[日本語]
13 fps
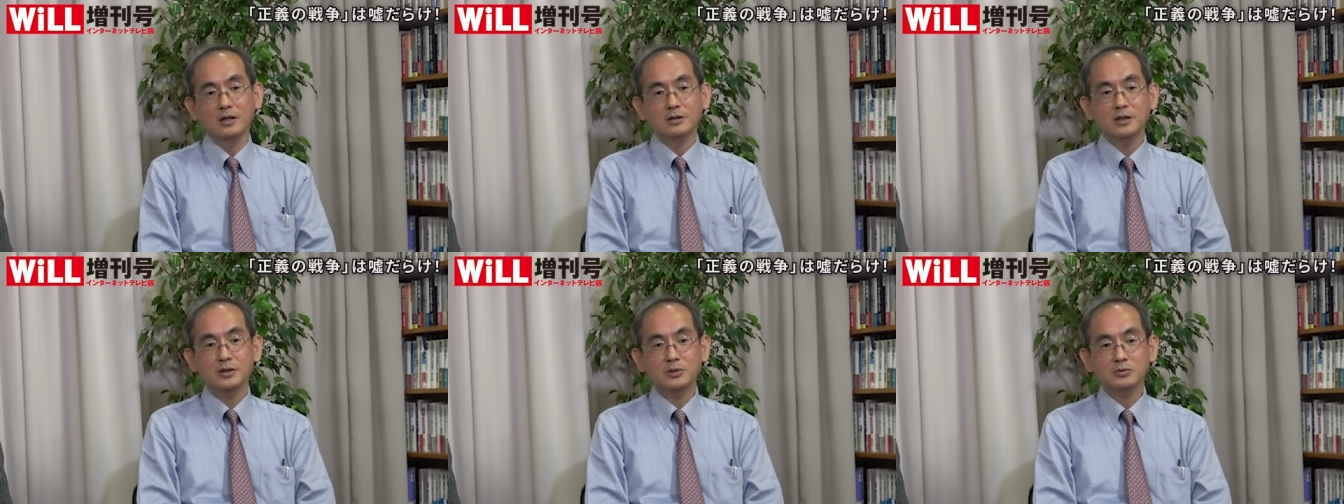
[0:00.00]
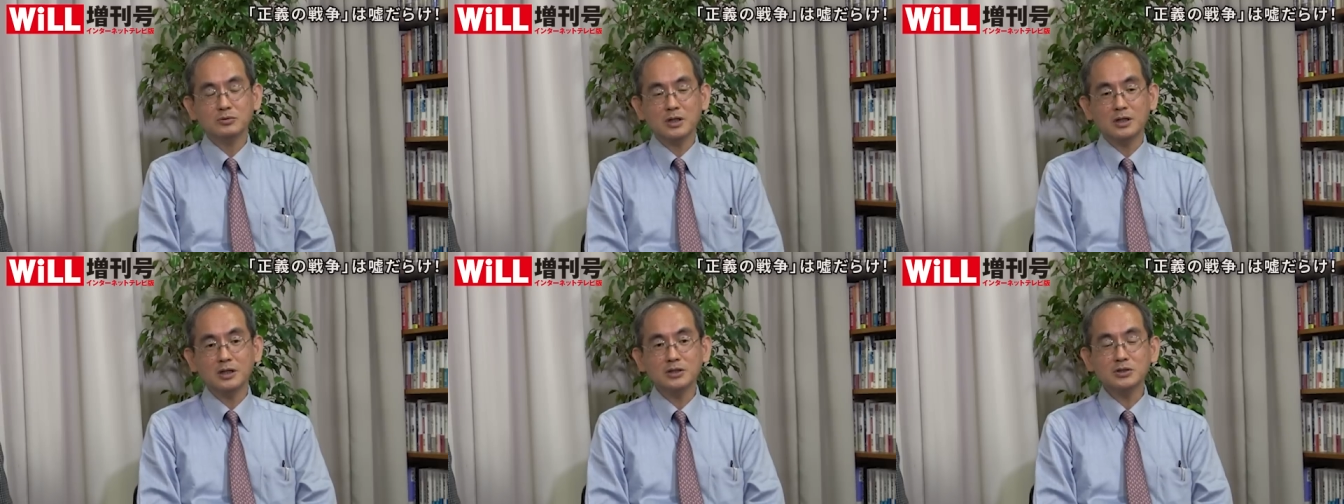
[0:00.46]
結局
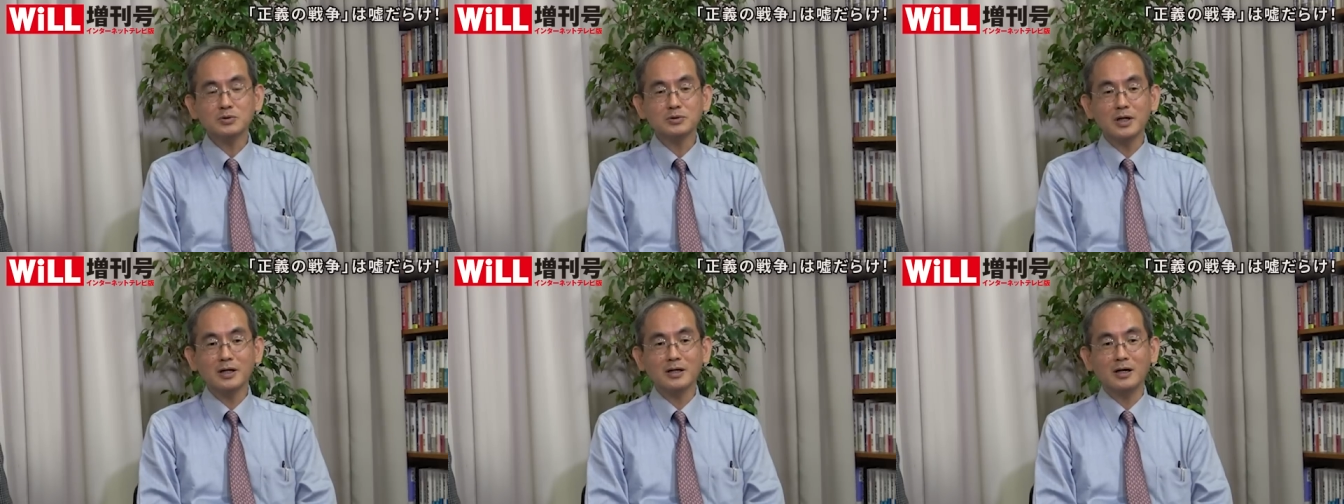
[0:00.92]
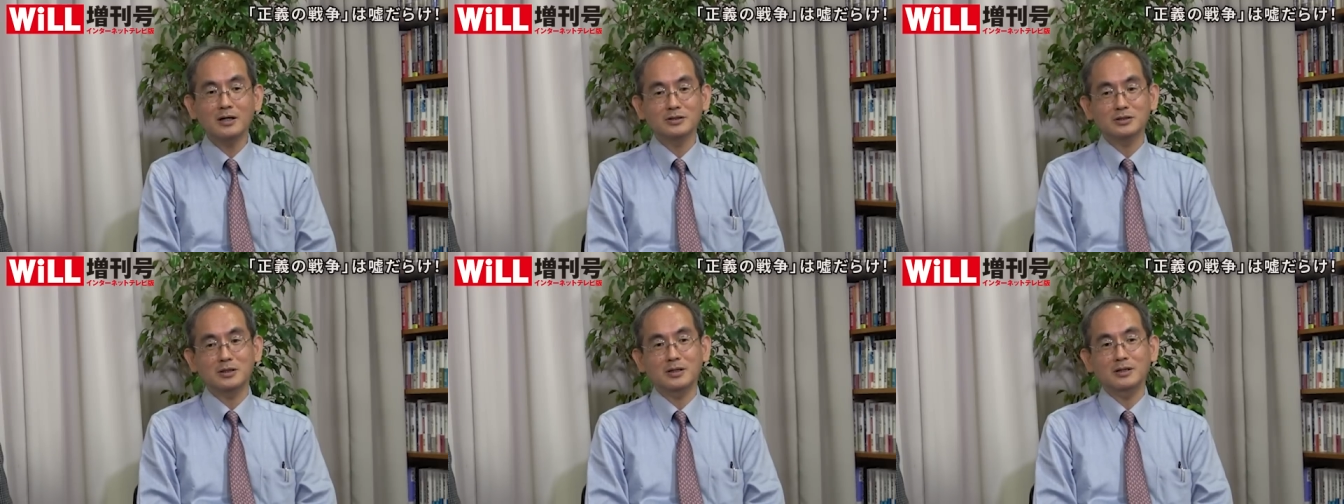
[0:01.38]
正しくない側に
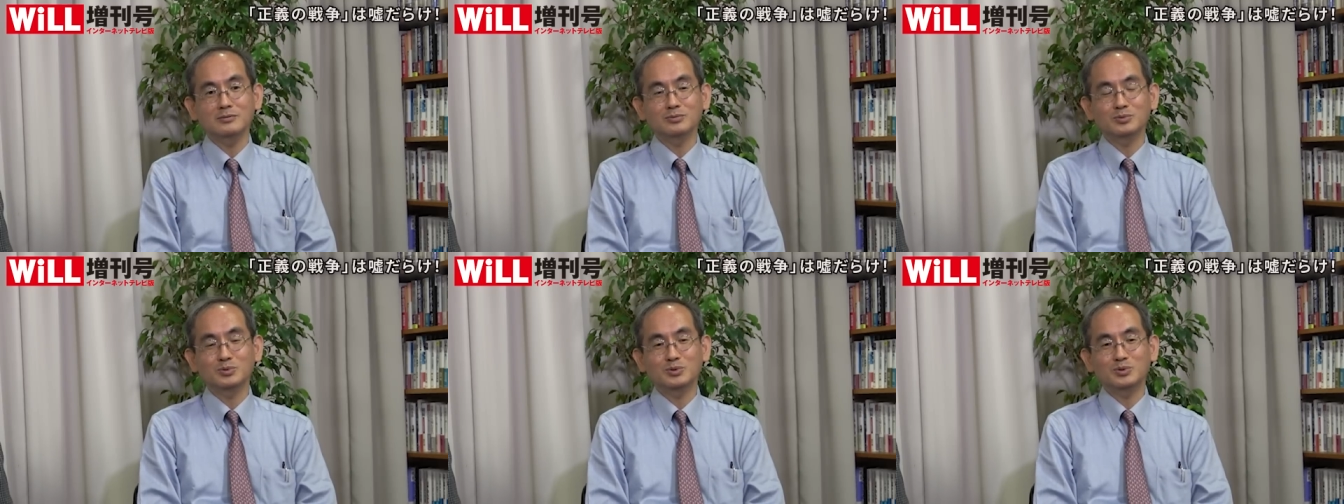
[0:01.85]
される